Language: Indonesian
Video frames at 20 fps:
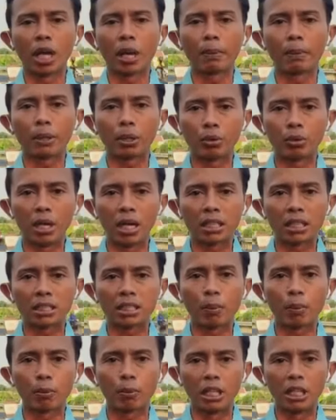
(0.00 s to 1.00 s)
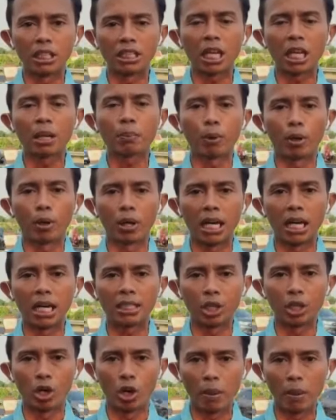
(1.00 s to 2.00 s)
oleh gas kepolisian Polda
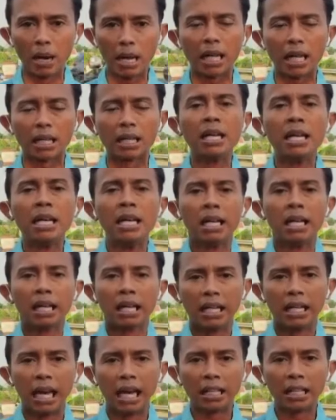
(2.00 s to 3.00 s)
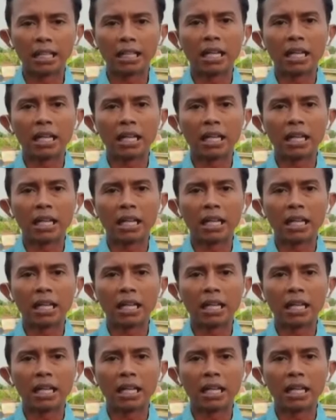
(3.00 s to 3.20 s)
Jawa Barat. Dan